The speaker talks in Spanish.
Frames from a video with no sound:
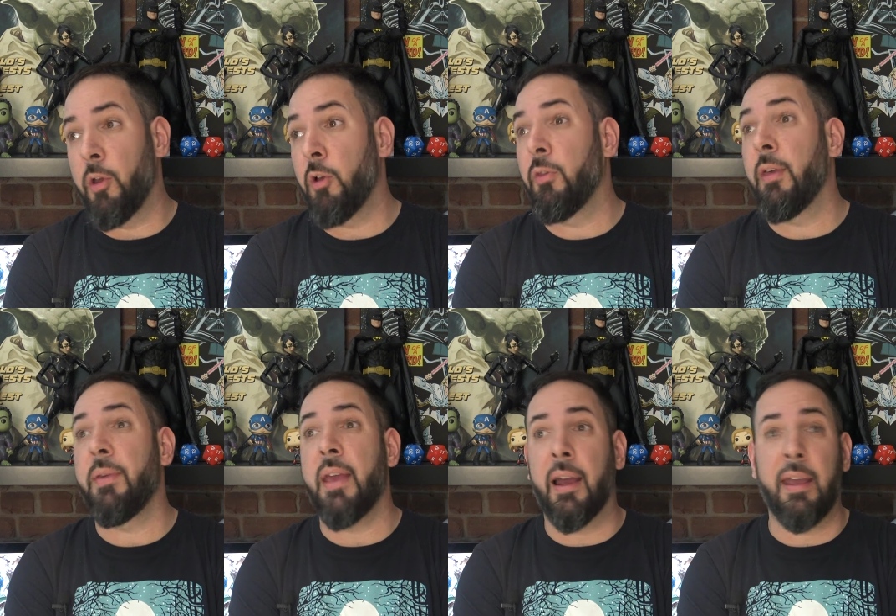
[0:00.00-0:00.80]
ido de
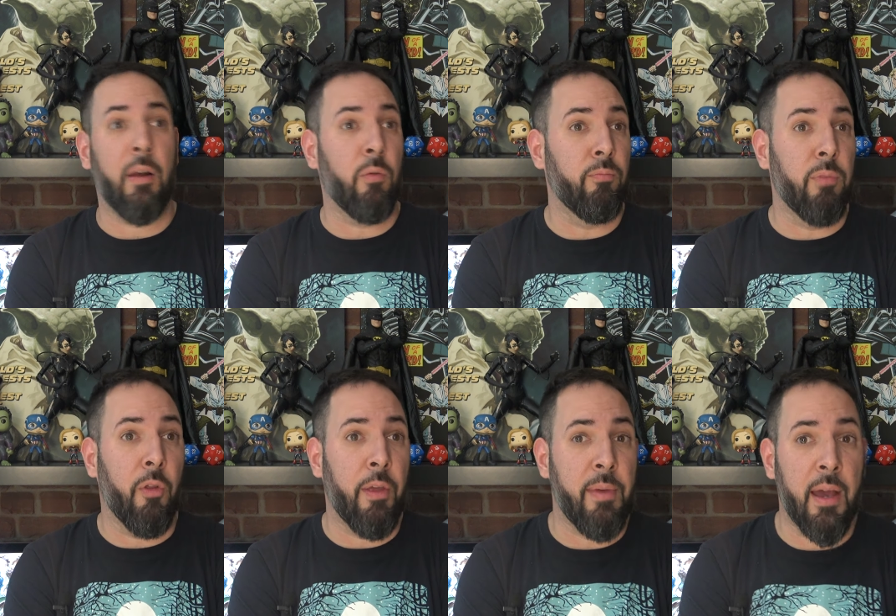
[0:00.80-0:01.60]
viaje, algún blog
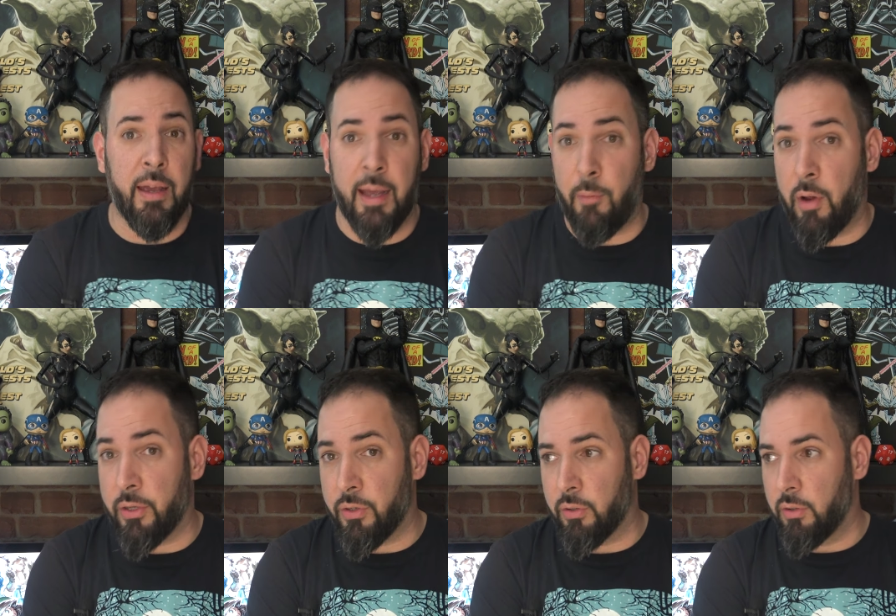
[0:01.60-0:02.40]
de viaje que hemos
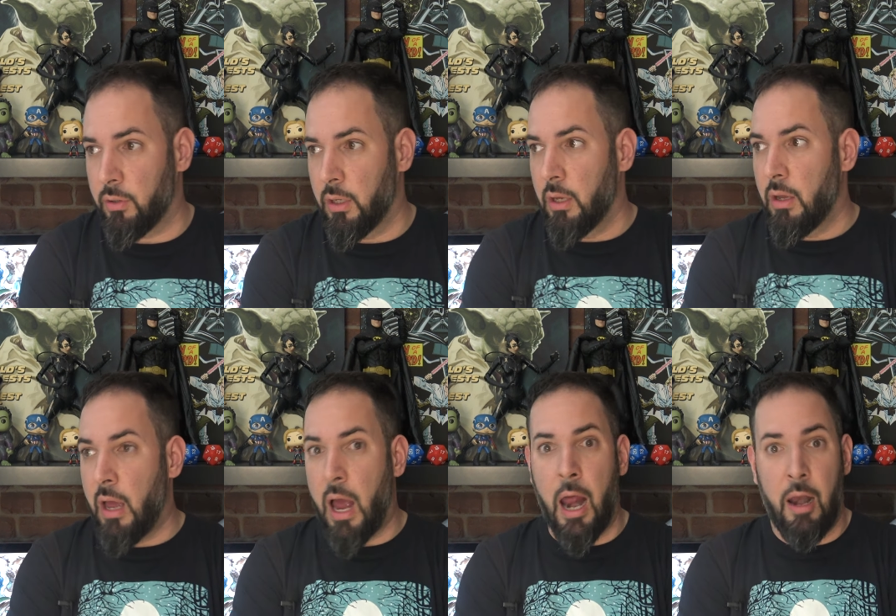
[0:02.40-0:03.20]
hecho
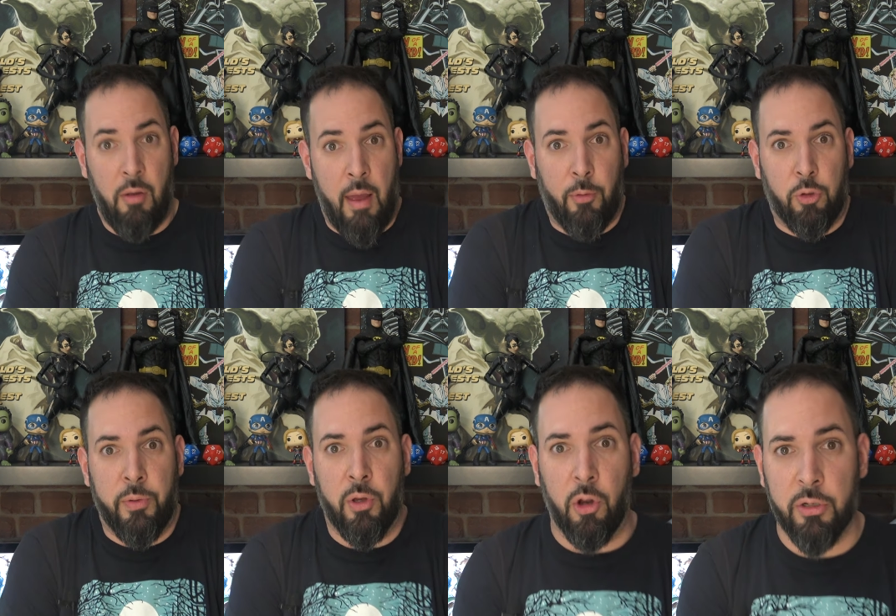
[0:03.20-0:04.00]
hemos
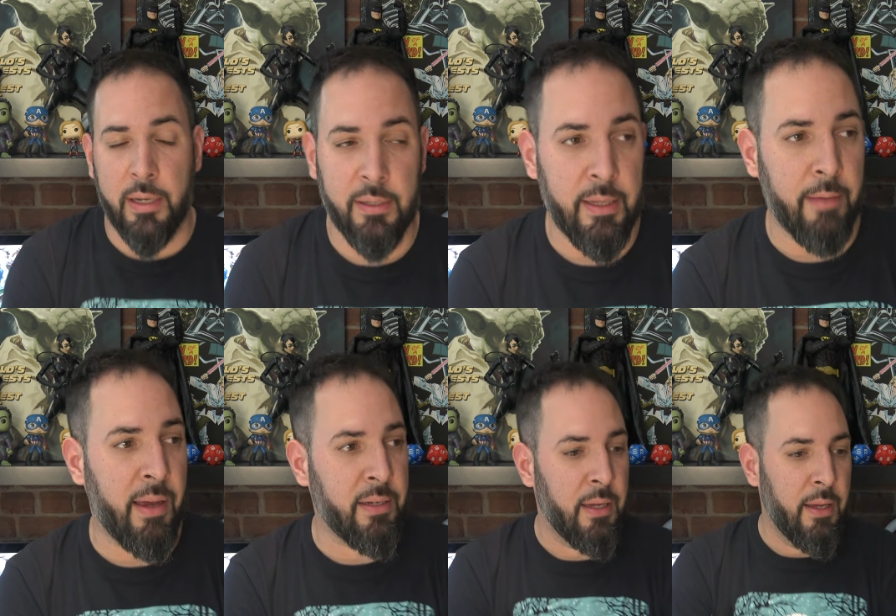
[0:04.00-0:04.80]
subido cosas y
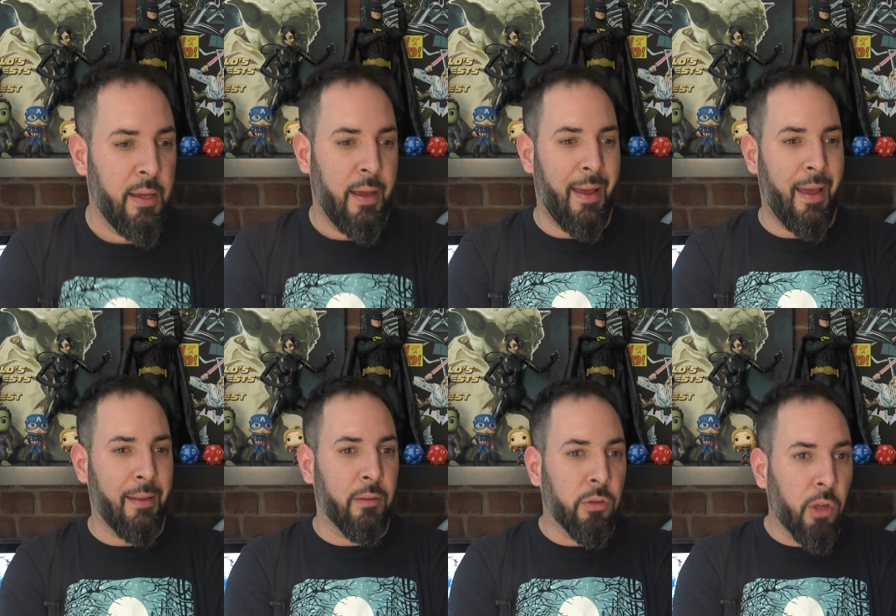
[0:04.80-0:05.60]
demás,
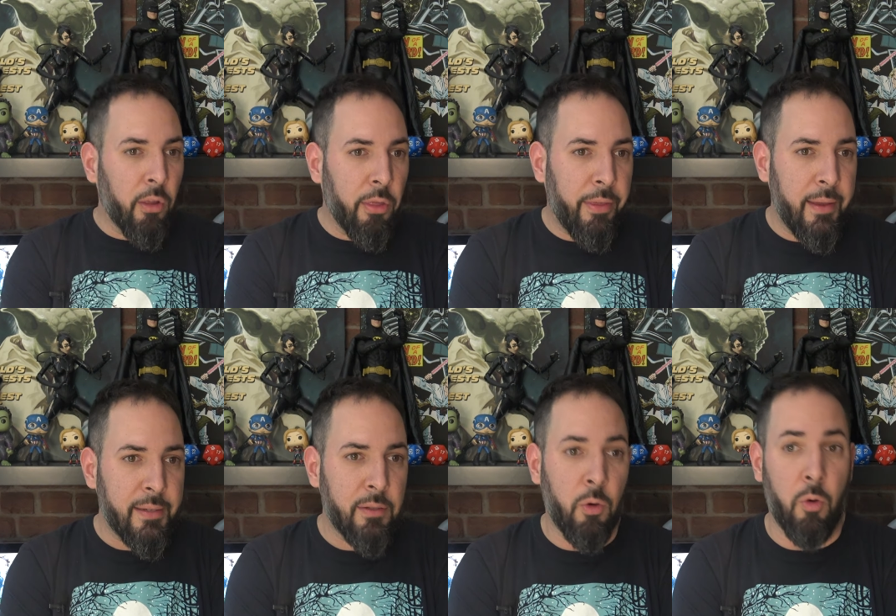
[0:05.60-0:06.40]

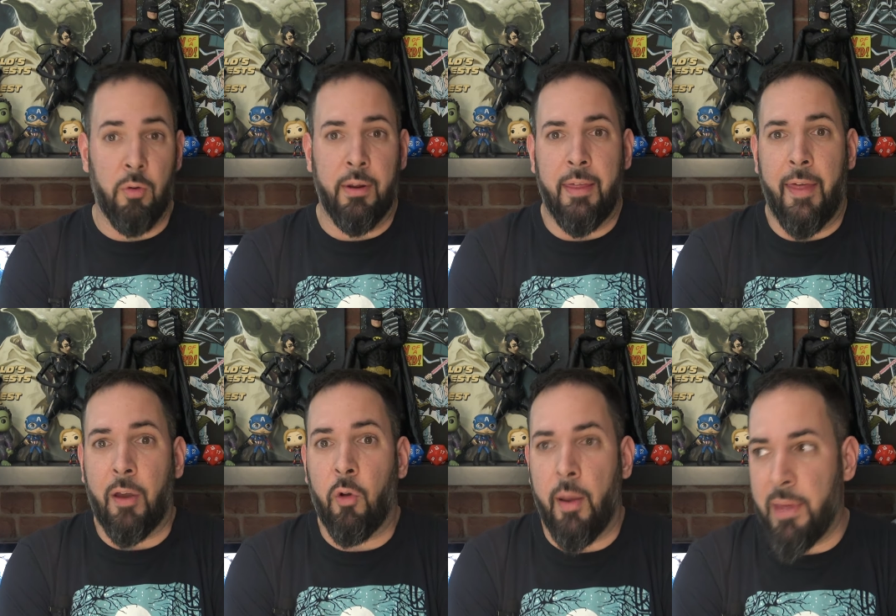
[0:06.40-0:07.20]
entonces, o quedadas
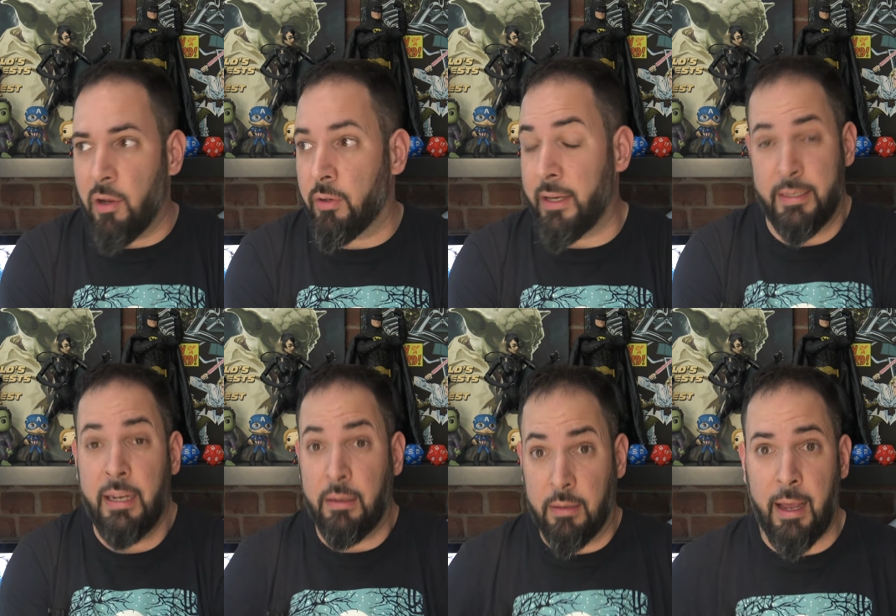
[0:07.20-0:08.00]
con amigos, que
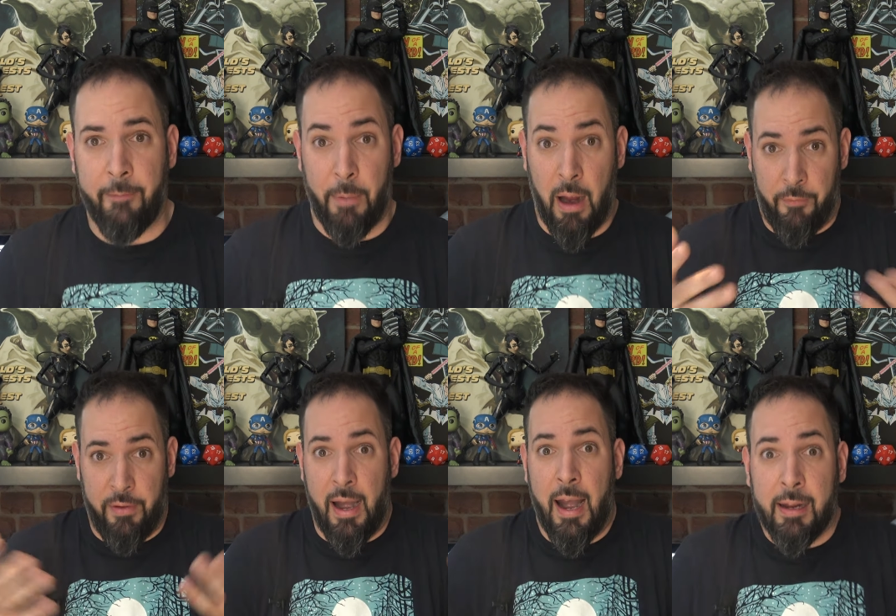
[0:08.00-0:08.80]
sí, que al
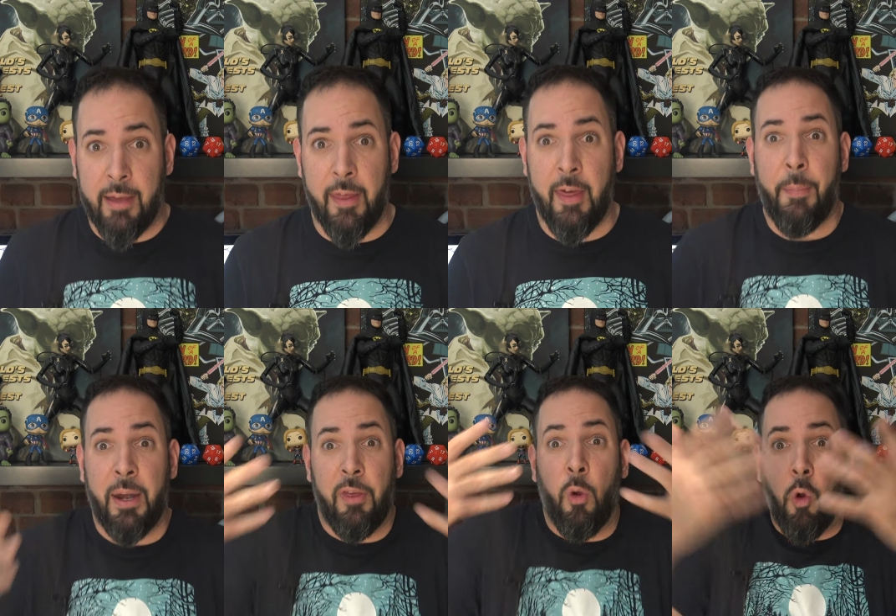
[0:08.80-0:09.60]
final las quedadas
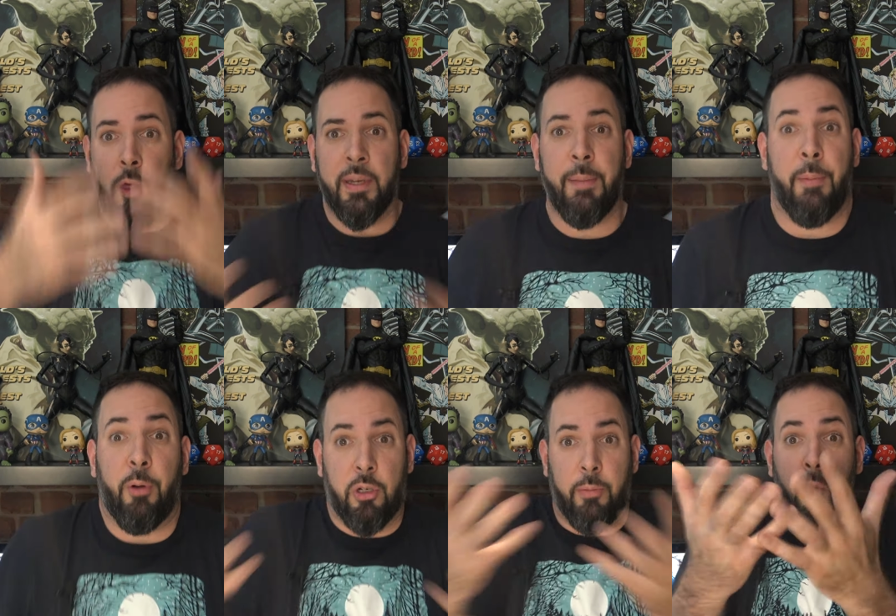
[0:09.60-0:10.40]
aparecen en juego de mesa, pero
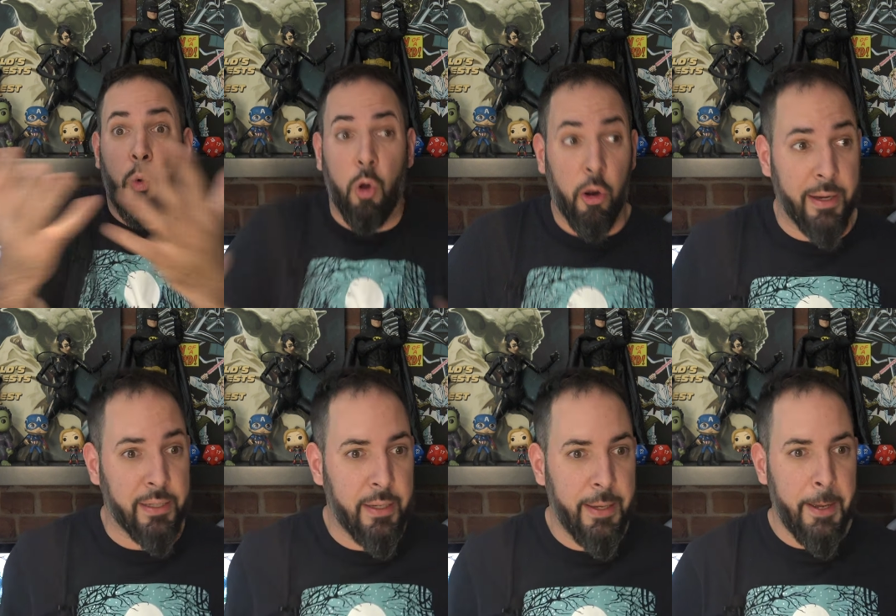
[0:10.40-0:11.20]
porque somos
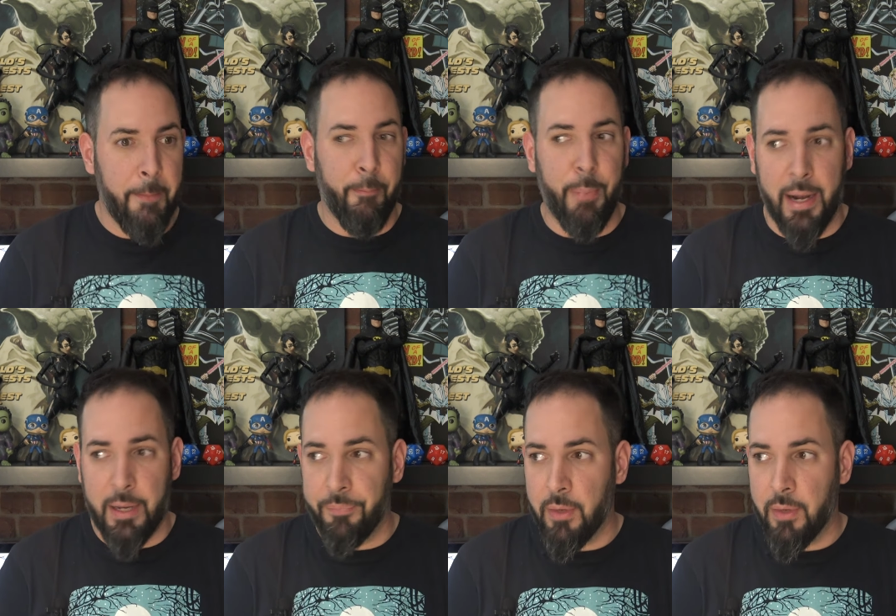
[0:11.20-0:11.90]
jugones, ¿vale?